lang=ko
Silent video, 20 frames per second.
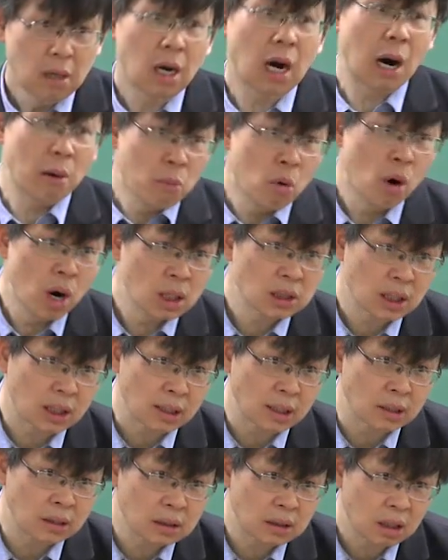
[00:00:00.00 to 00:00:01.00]

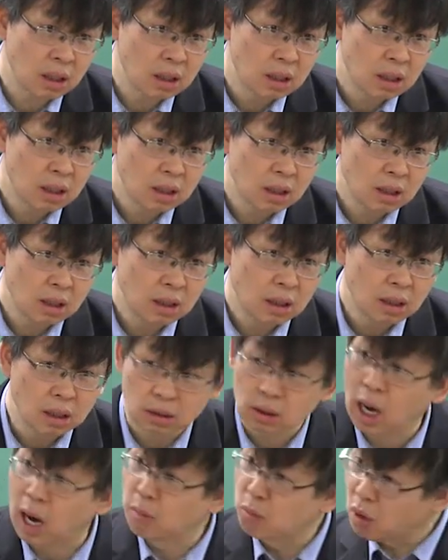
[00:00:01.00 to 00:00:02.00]
암호화잖아요. 그죠?
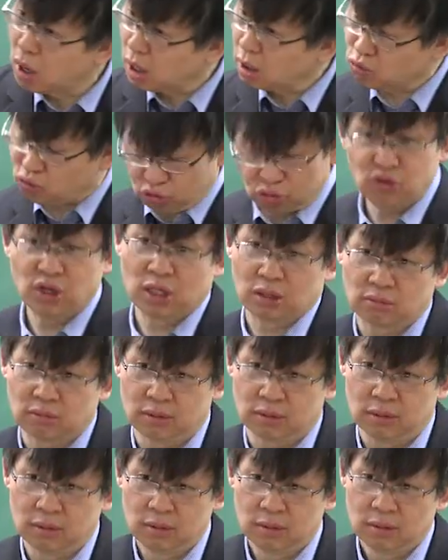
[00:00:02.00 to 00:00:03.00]
그래서 암호화가 중요한
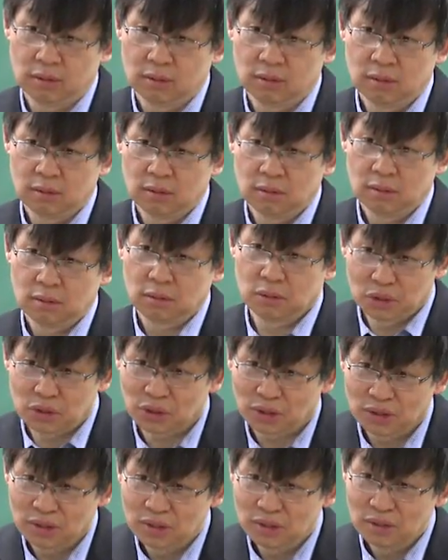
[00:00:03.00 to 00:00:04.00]
거예요.
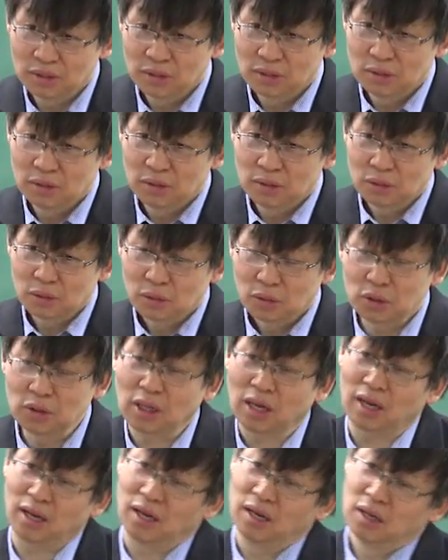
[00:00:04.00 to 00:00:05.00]
그죠?
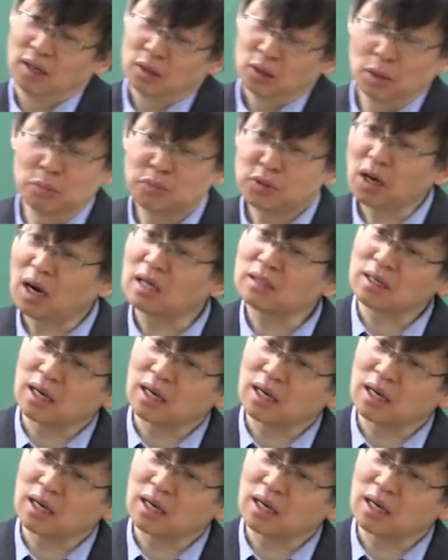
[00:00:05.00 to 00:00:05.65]
근데 훔쳐갈